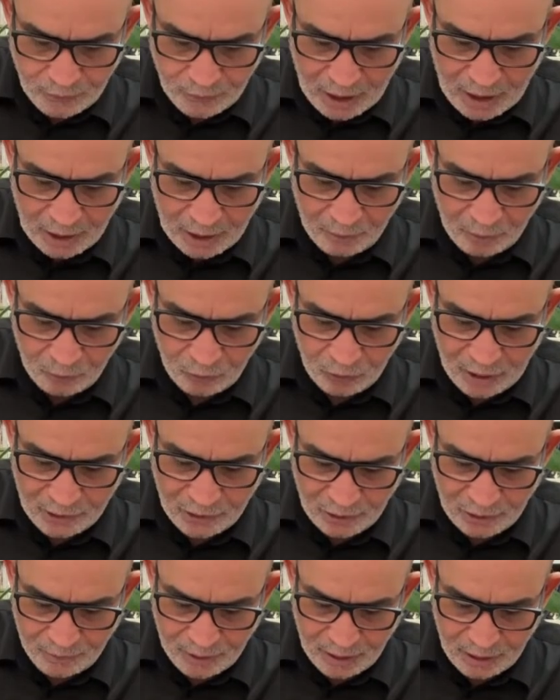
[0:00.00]
هاي
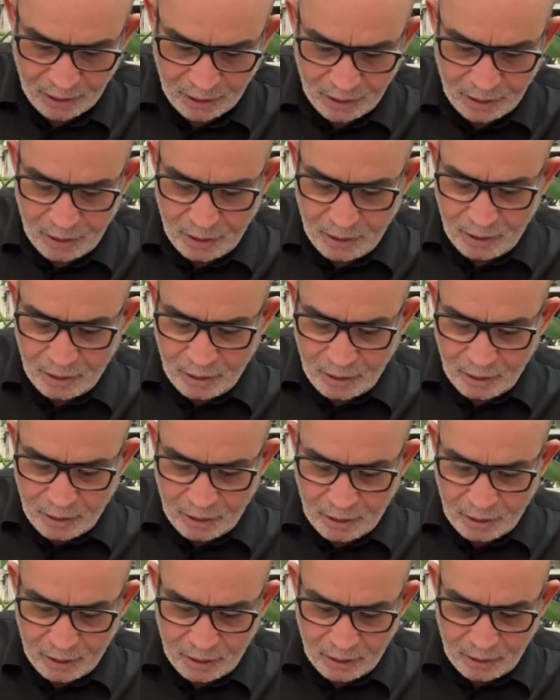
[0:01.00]
بالمناسبه
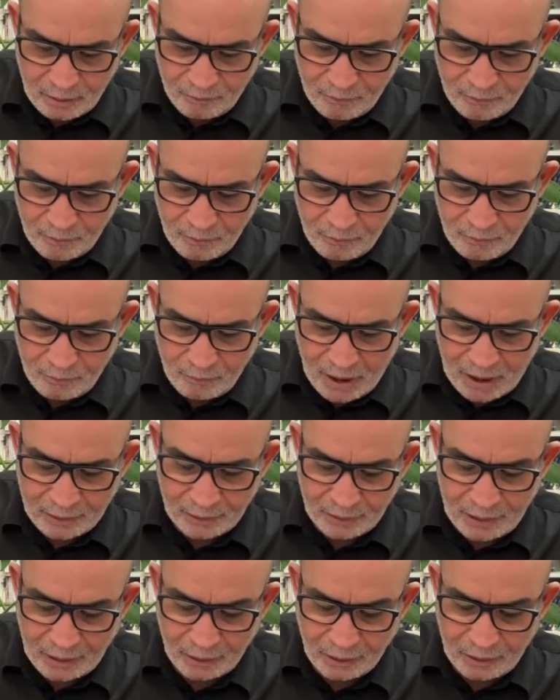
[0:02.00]
آه،
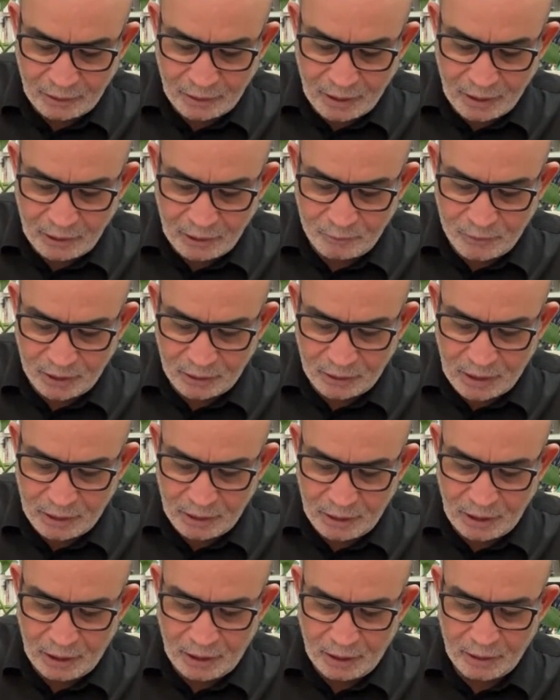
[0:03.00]
محطات قطارات
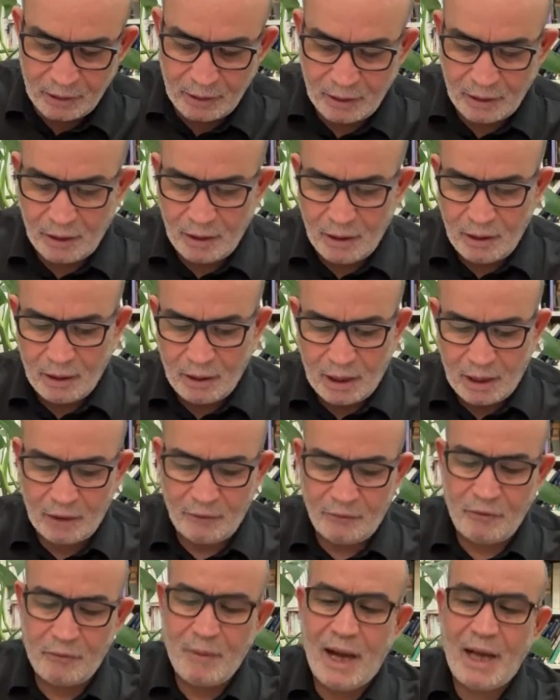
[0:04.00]
بريطانيين
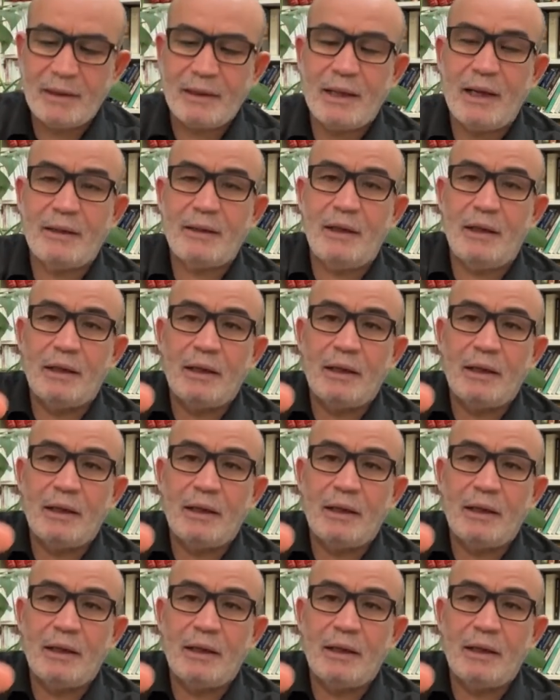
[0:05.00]
هذه في محطات